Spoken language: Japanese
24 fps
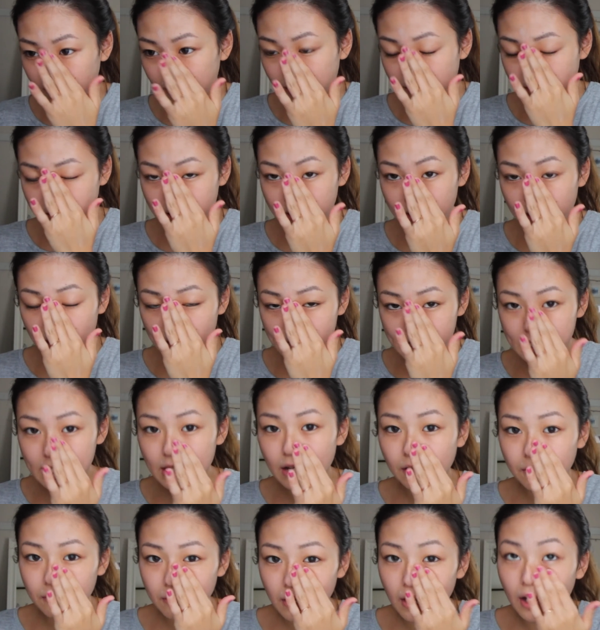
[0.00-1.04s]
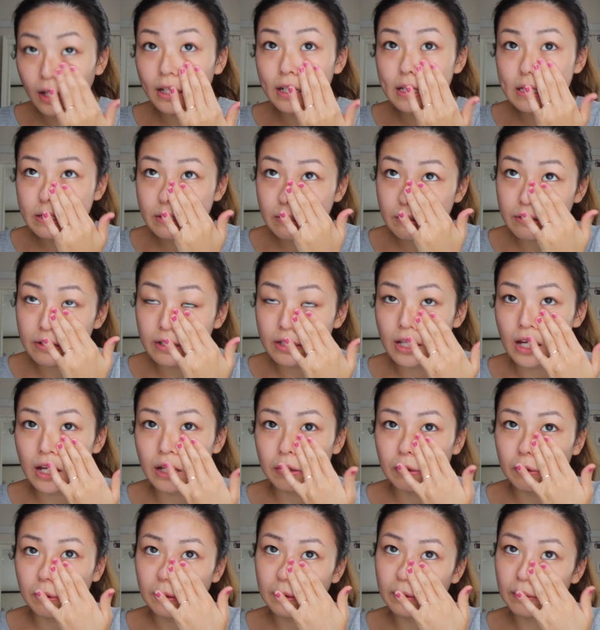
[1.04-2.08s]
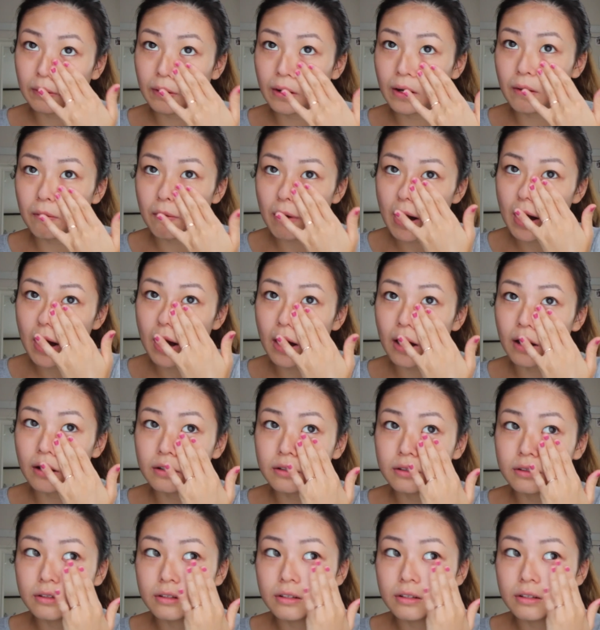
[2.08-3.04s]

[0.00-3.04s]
でツヤツヤの肌作りたい時とかは